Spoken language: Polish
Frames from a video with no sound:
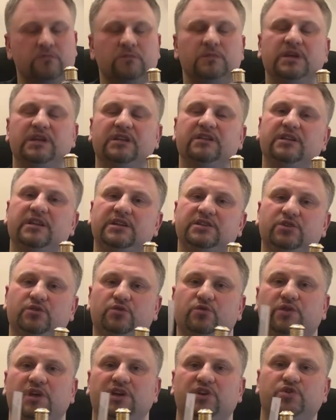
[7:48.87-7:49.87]
jedyne co
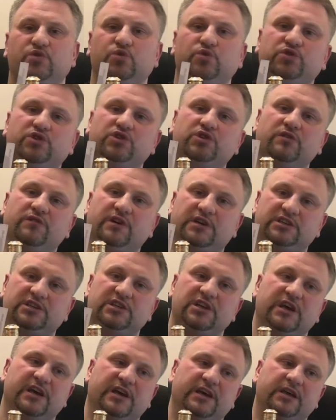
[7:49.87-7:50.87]
tutaj czuć to
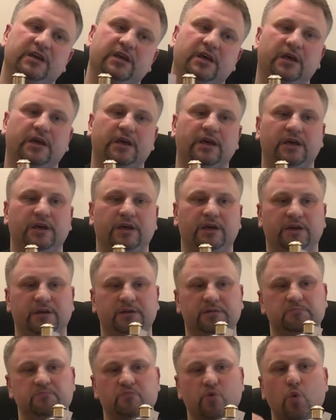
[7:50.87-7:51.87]
właśnie
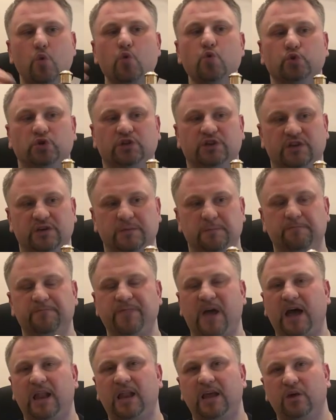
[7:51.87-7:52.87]
yy,
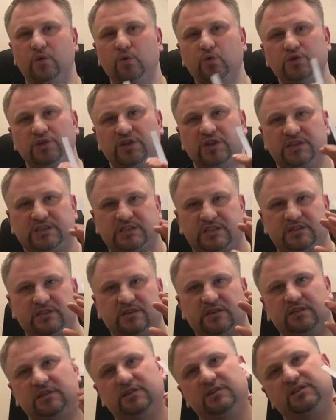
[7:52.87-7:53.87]
ale ut jest
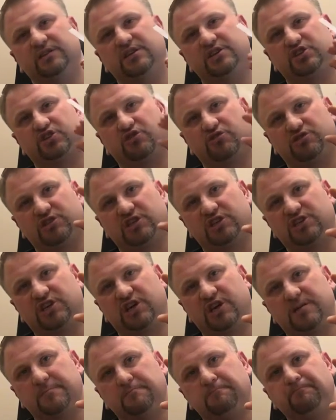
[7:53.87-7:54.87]
y, też
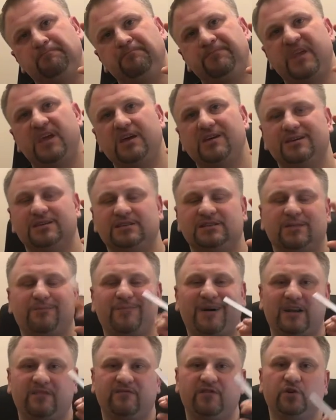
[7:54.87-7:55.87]
troszeczkę
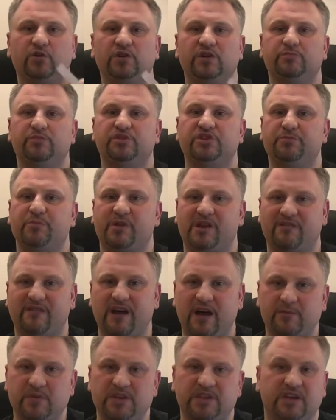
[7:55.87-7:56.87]
zabarwiony
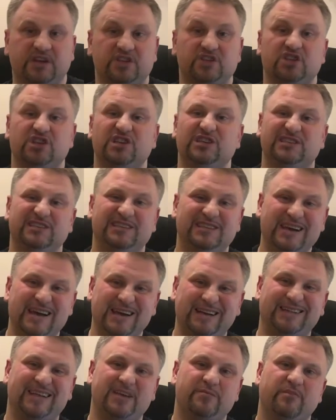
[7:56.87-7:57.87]
przyprawami, także jest
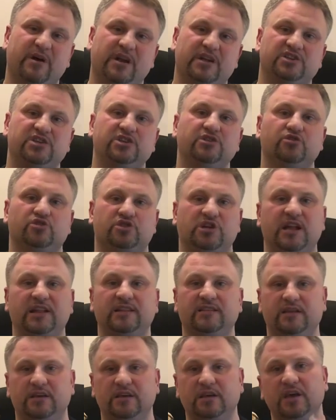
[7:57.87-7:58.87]
jak najbardziej
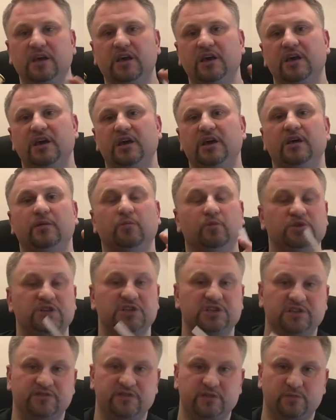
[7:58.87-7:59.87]
noszalny. Muszę jeszcze